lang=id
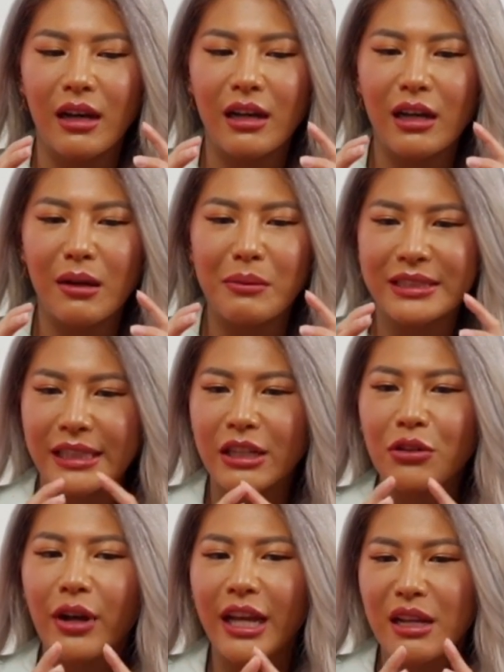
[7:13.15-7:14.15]
Uh, mesinnya
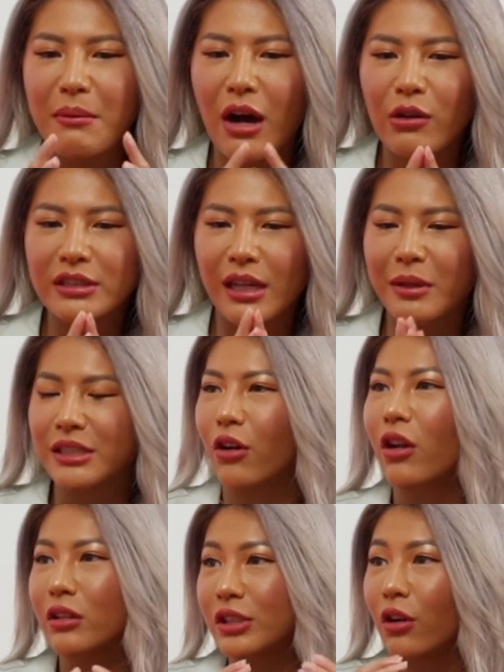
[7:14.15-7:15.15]
tuh kayak dibangun sama
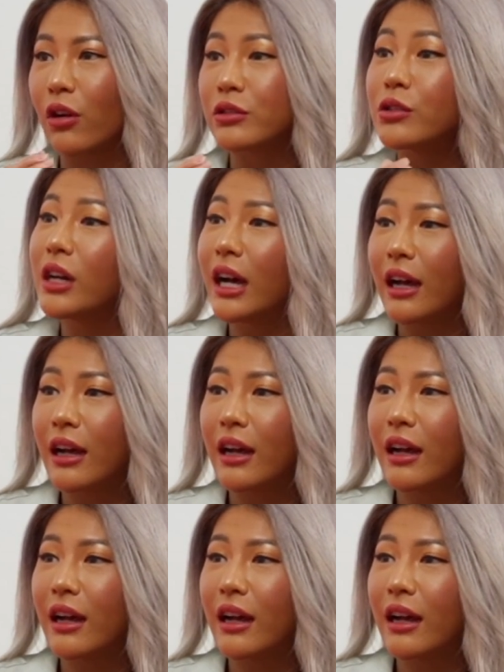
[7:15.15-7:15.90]
psikolog-psikolog juga.